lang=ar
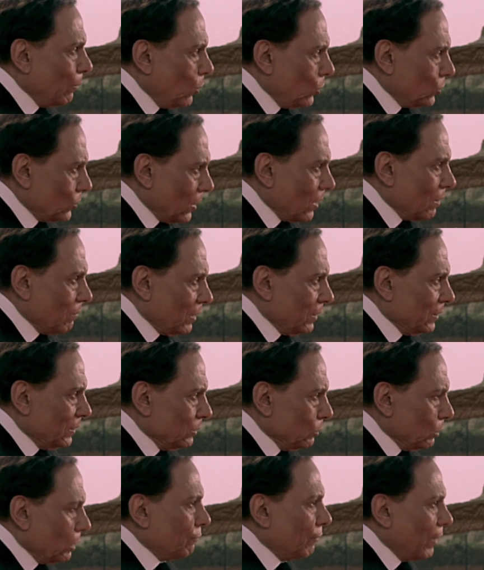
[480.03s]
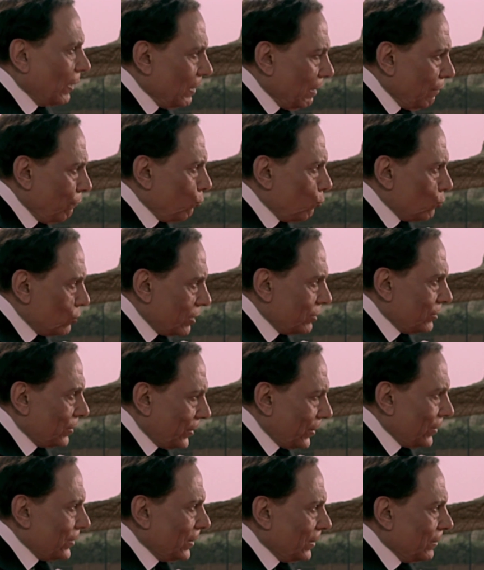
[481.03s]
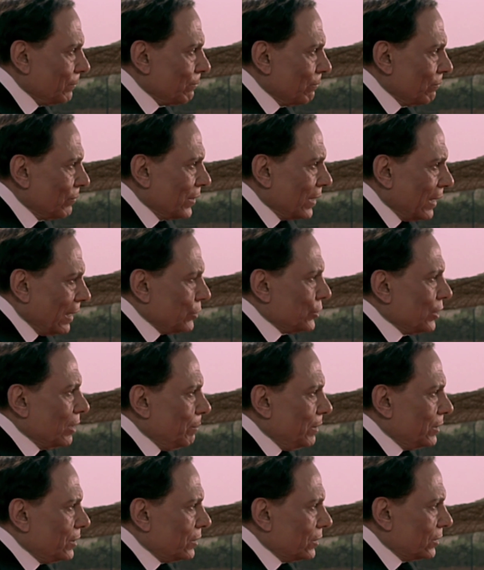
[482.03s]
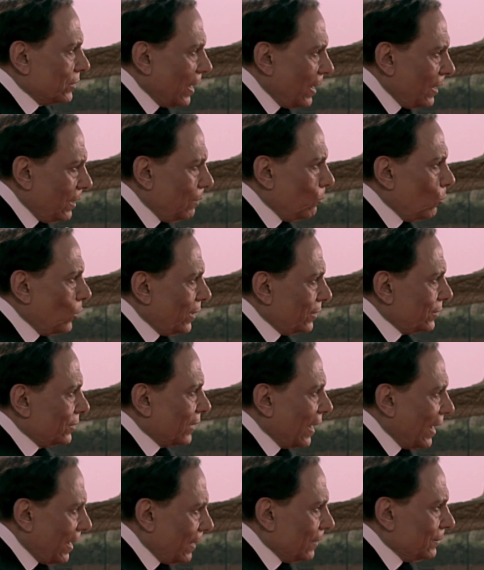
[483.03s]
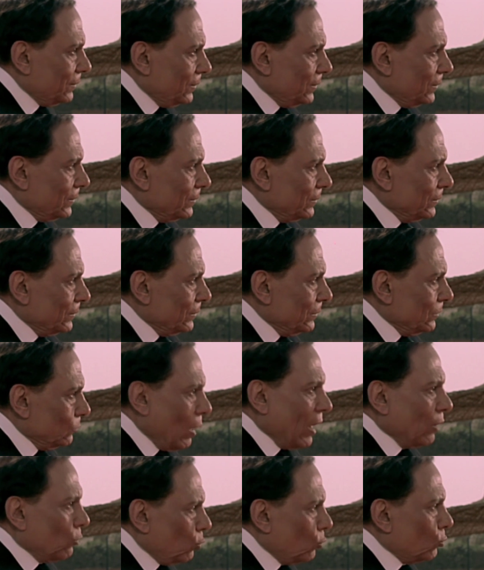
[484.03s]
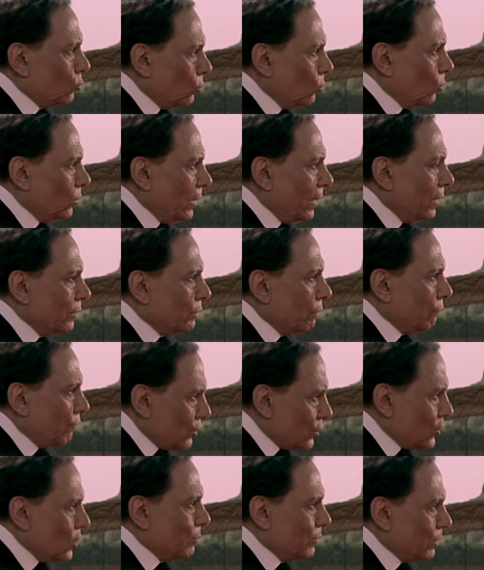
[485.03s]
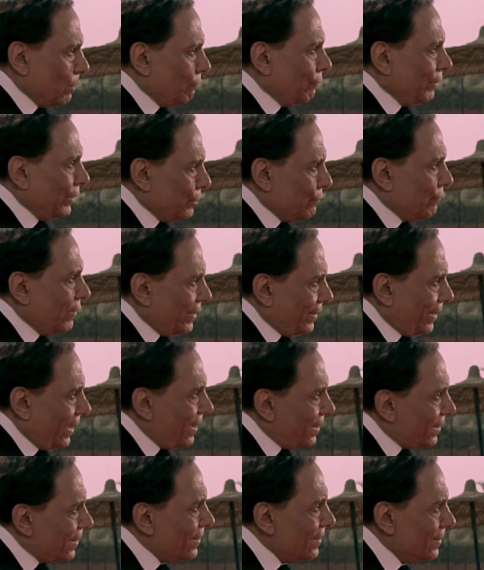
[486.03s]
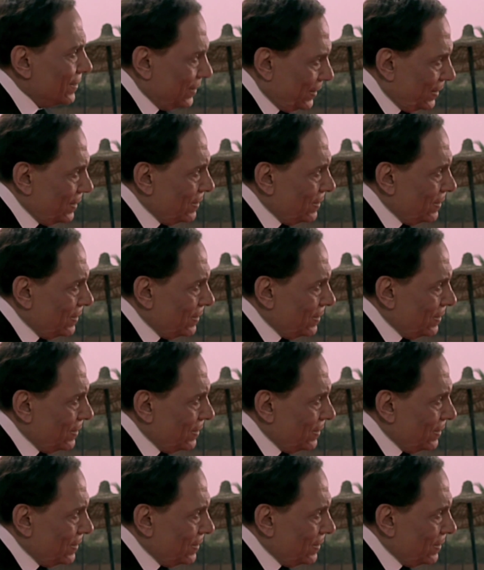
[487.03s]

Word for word: جامعه محترمه وادفع لها فلوس قد كده عشان البنت تتعلم ولا تتعقد واحد دكتور يقول لها انت فاشله وما تنفعيش في اي حاجه